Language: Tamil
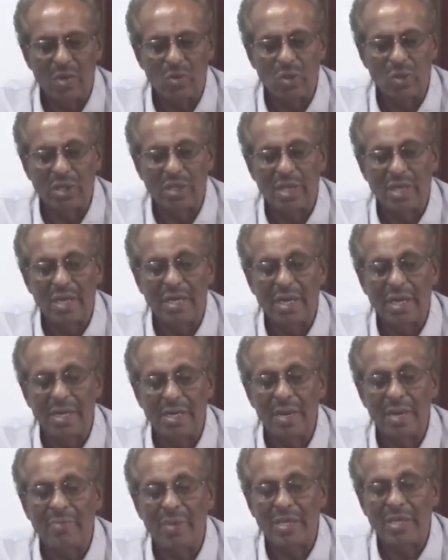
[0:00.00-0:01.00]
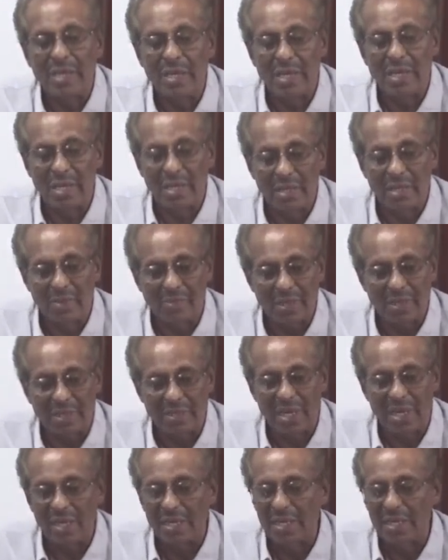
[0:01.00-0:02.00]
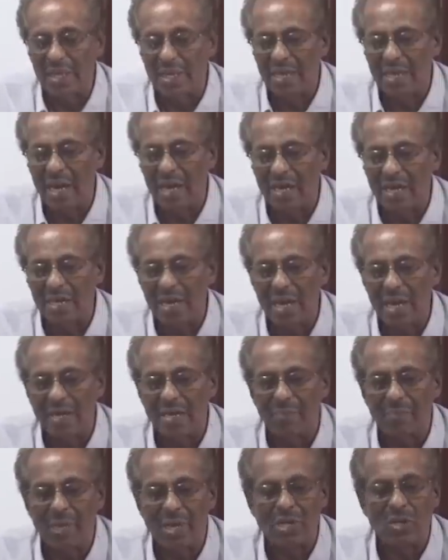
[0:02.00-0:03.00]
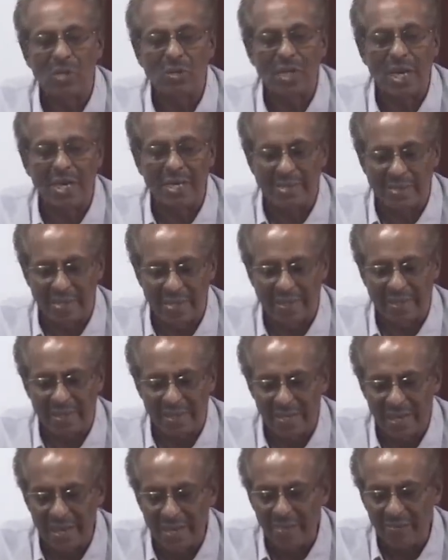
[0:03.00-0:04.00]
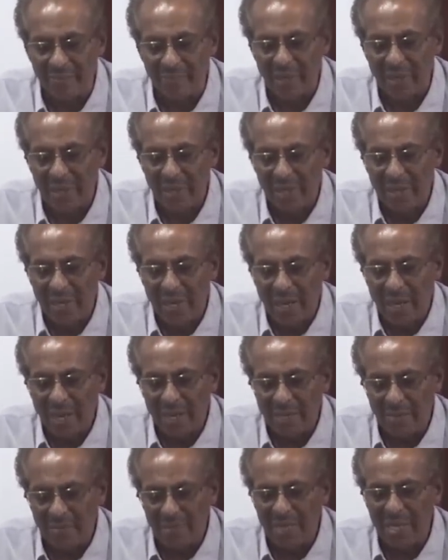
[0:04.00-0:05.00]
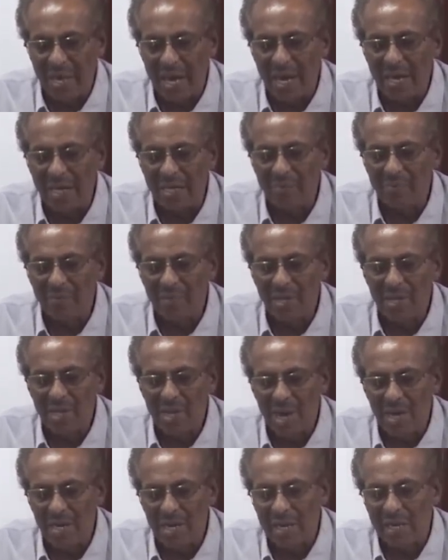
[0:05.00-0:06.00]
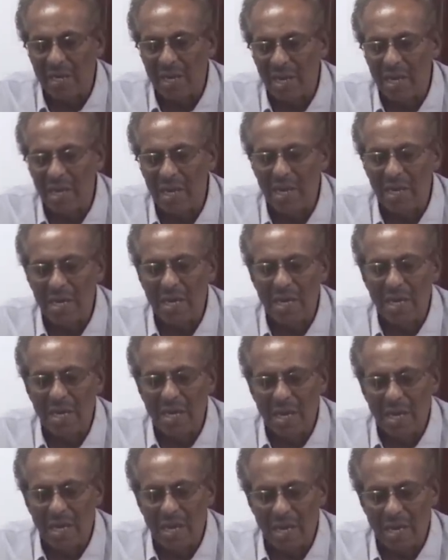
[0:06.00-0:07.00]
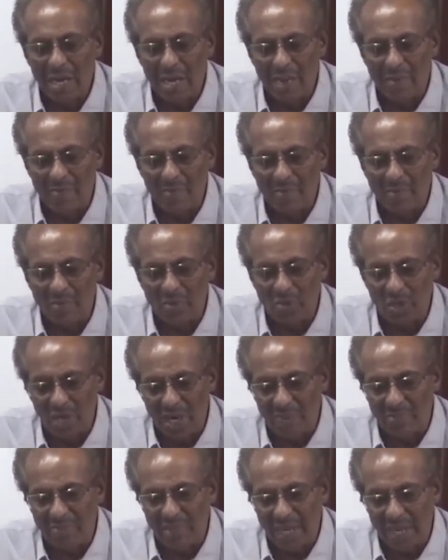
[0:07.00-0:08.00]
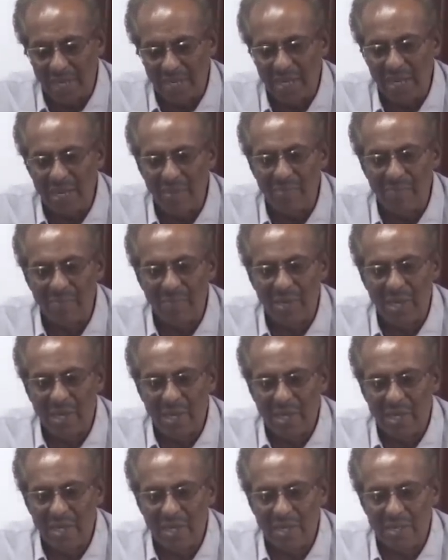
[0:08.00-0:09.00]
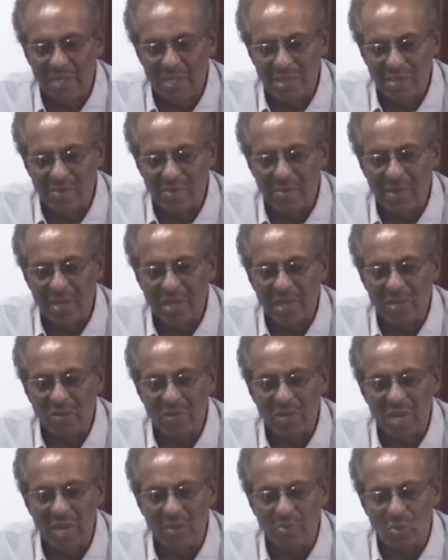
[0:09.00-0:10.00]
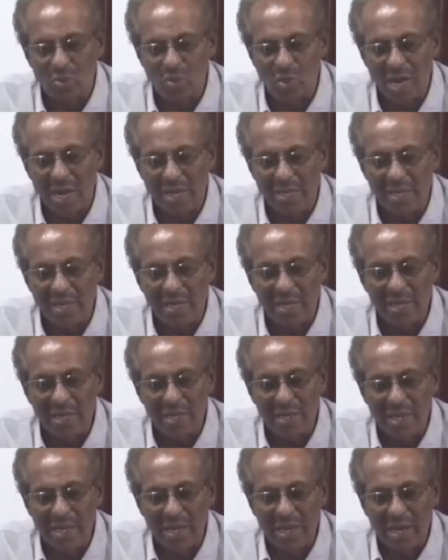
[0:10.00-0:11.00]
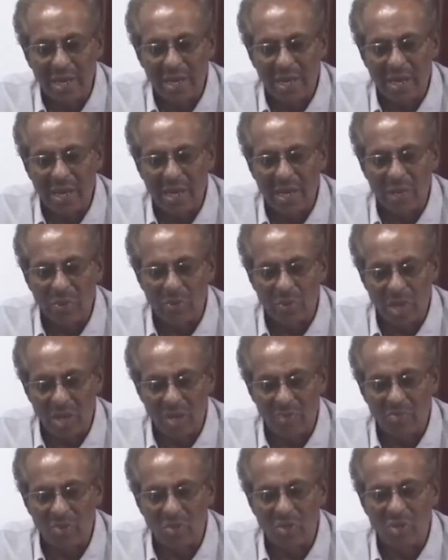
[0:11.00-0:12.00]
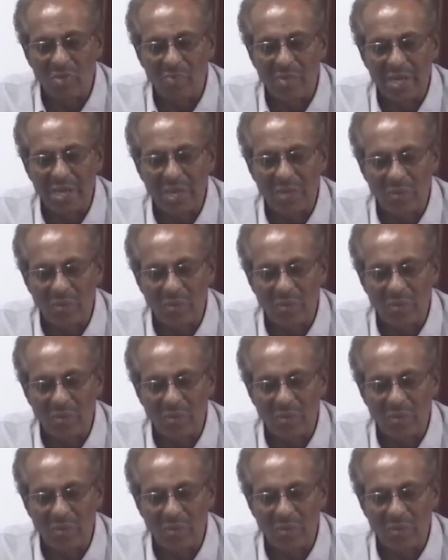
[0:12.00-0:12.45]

குறித்து என்னை பற்றி ஈடுபடுத்தி எழுதியதற்காக நான் பதினொன்று அளித்திருக்கின்றேன் அதுபடியால் நாளைக்கு முதலாம் தேதி கிறிஸ்தவ மக்களுடைய புத்தாண்டு உலகம் முழுதும் அதை